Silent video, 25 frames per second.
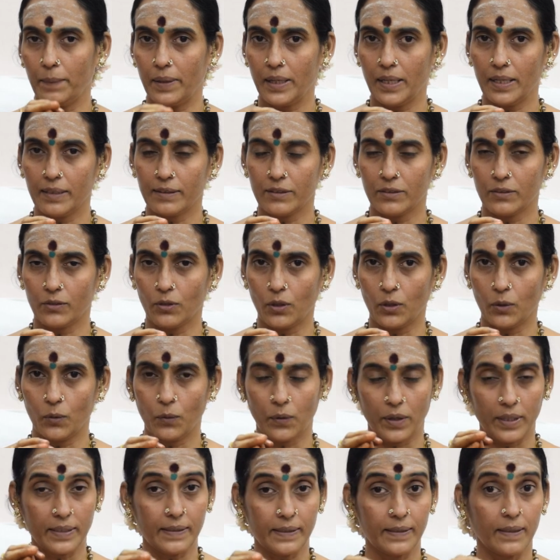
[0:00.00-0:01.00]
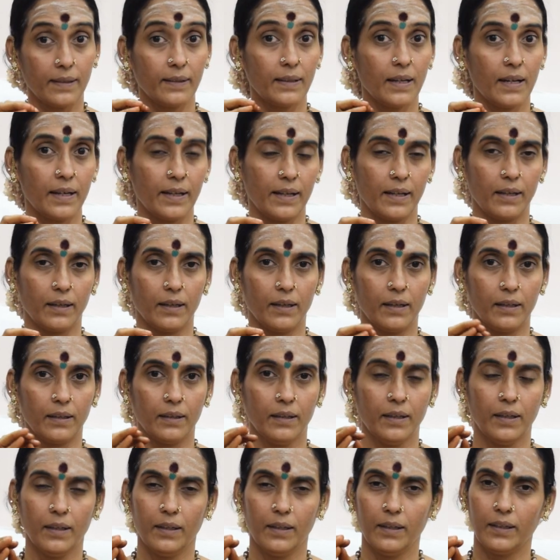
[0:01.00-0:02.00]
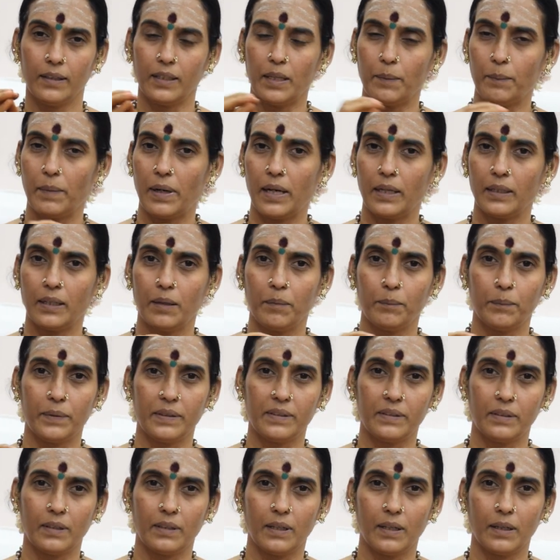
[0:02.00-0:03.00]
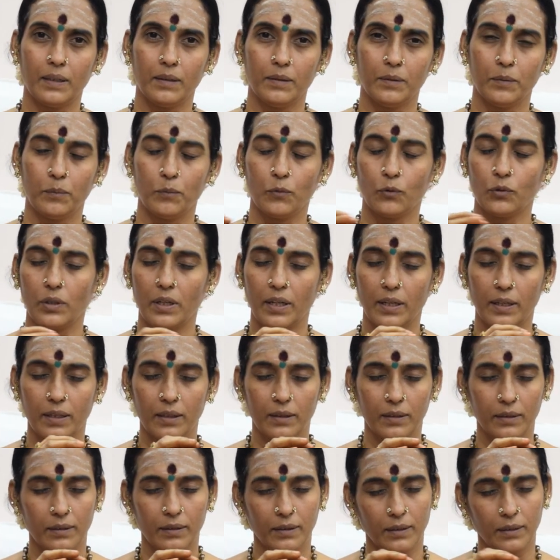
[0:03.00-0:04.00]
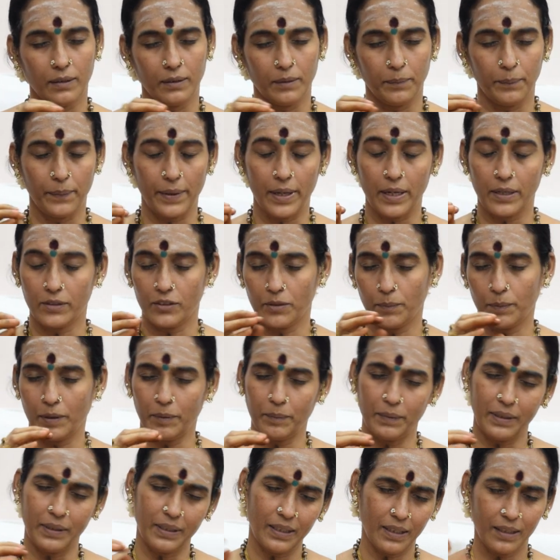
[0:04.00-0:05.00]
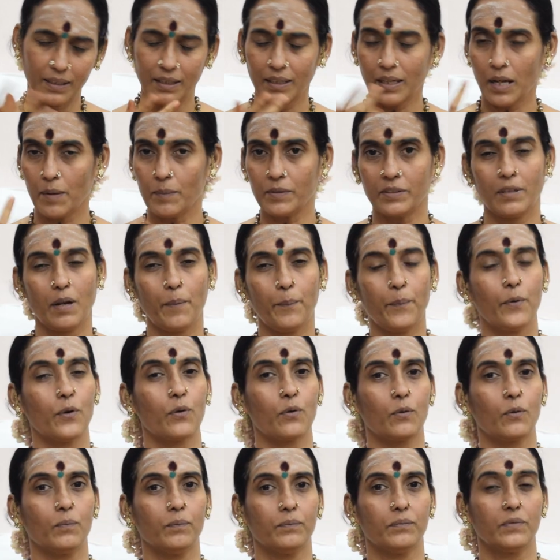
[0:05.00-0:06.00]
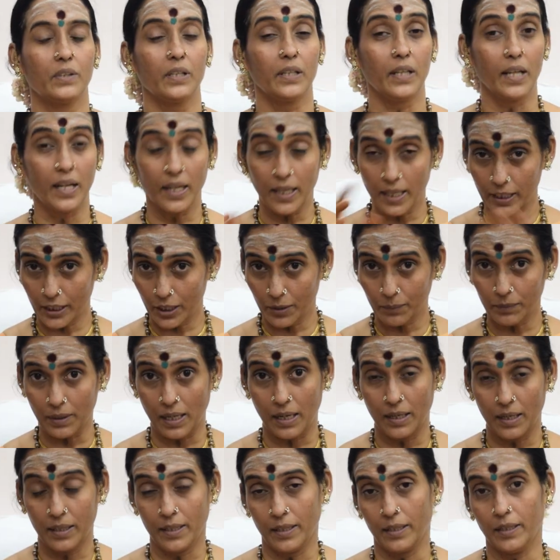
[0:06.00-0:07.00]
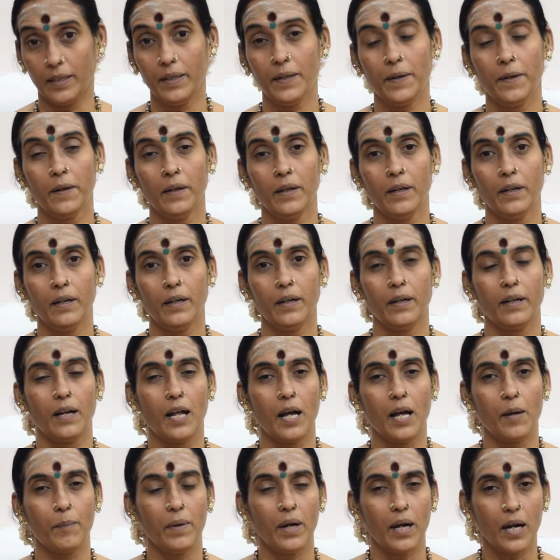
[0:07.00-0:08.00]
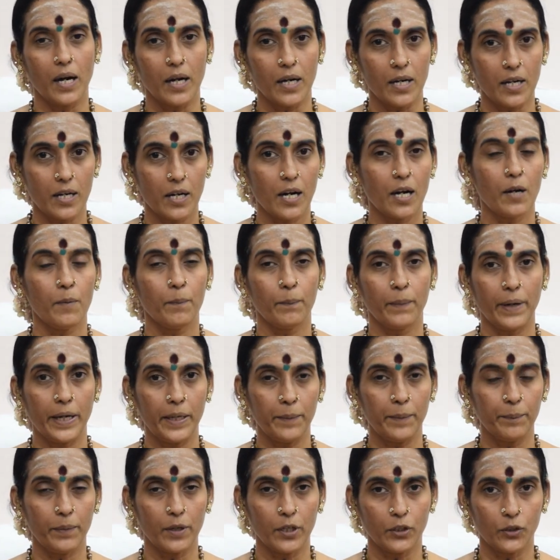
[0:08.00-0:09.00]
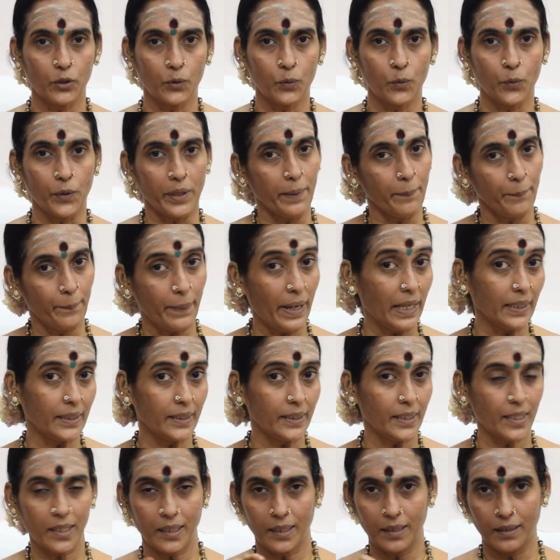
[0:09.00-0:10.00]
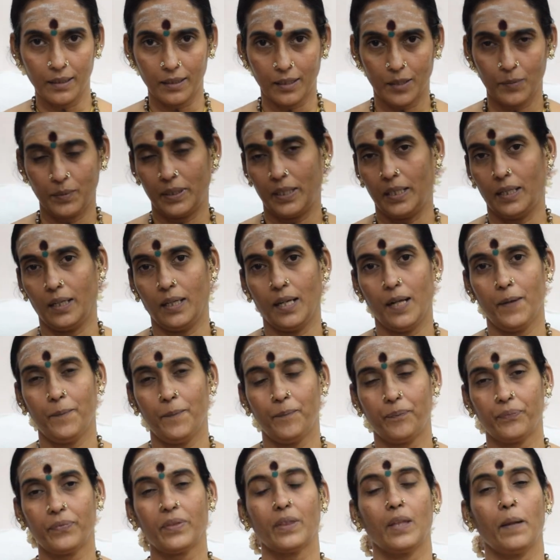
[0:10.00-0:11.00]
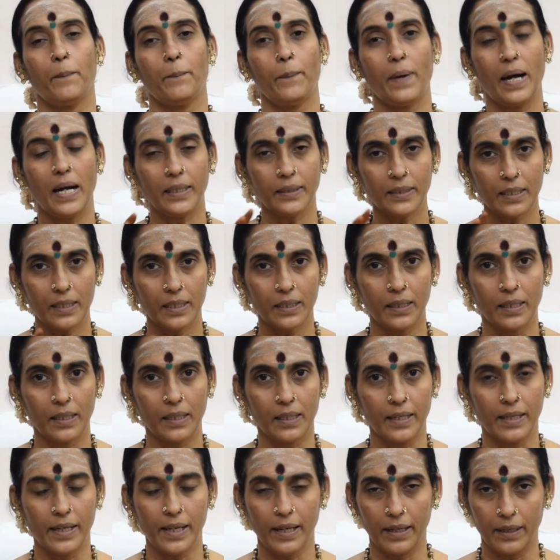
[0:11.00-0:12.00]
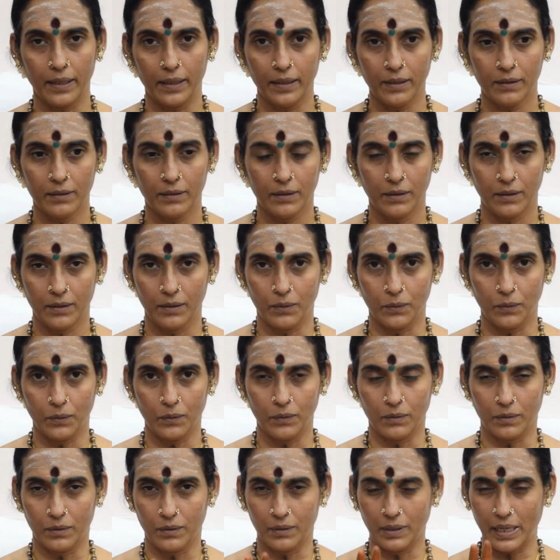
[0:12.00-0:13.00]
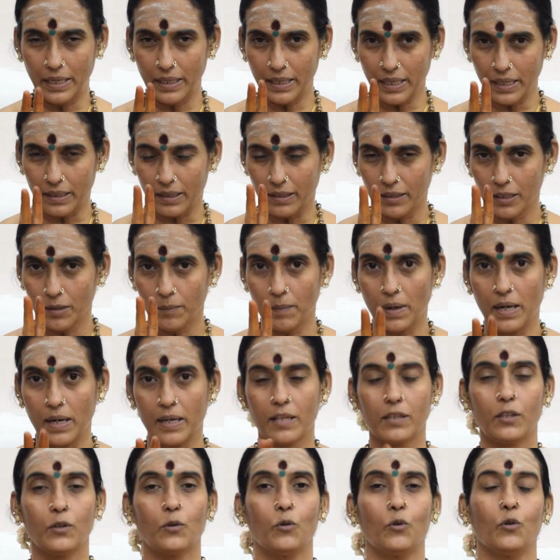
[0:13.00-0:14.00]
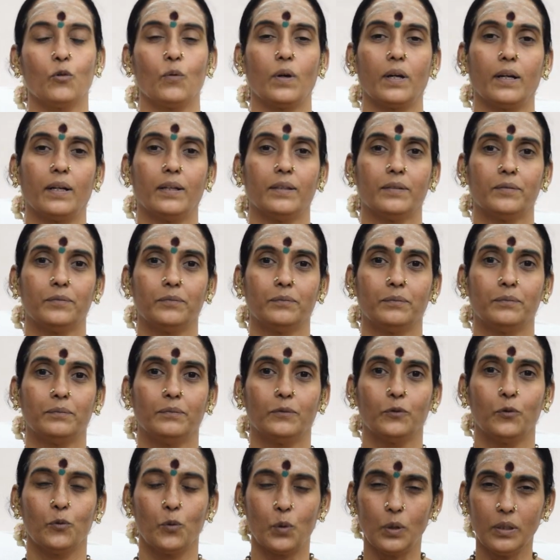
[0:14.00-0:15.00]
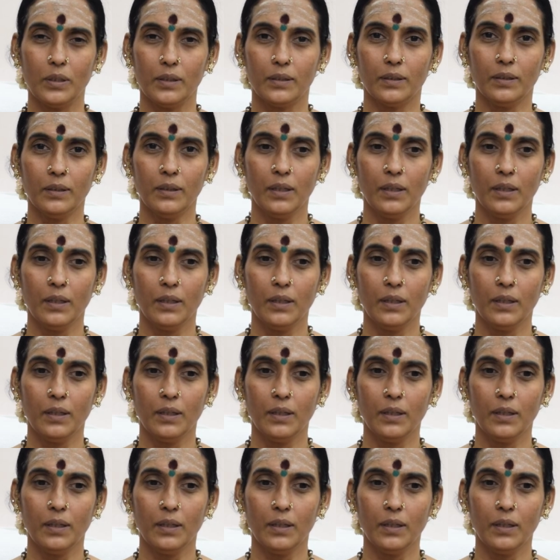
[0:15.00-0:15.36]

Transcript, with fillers: மில்லட்ஸ்னு சொல்லக்கூடிய சிறுதானியங்கள் இந்த பாதாம் பிஸ்தா முந்திரி பேரிச்சம்பழம் இதெல்லாம் நாம் சாப்பிட்றோம் இது எல்லாத்தையும் தாண்டி நாம் அன்றாடம் பயன்படுத்தக்கூடிய பாத்திரங்கள் இருக்குது பார்த்திங்களா இந்த பாத்திரங்கள்லேயே ரெண்டே ரெண்டு மாட்டத்தை கொண்டு வாங்க ஒன்று